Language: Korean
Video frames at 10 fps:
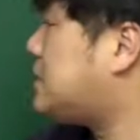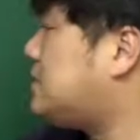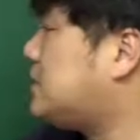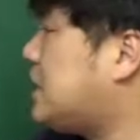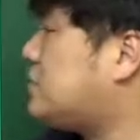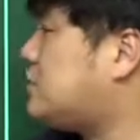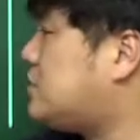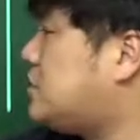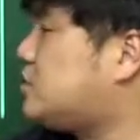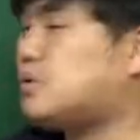집을 살 수
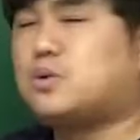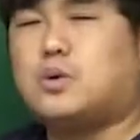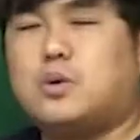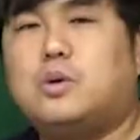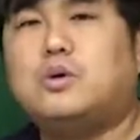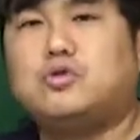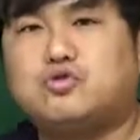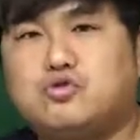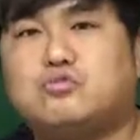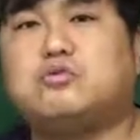있을 정도로
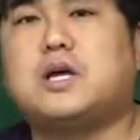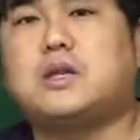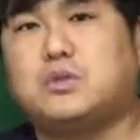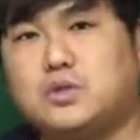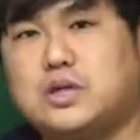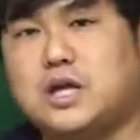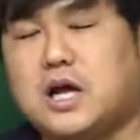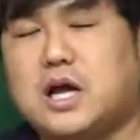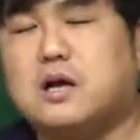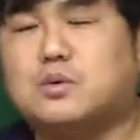충분한
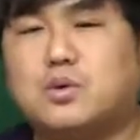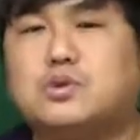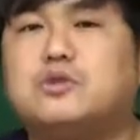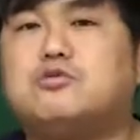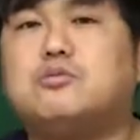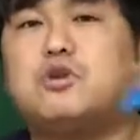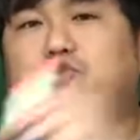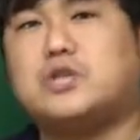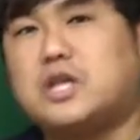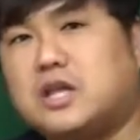돈이니까 돈을
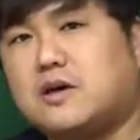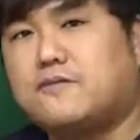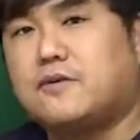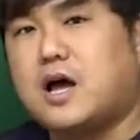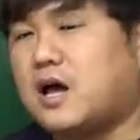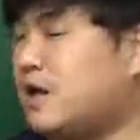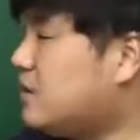꾸며주는 enough가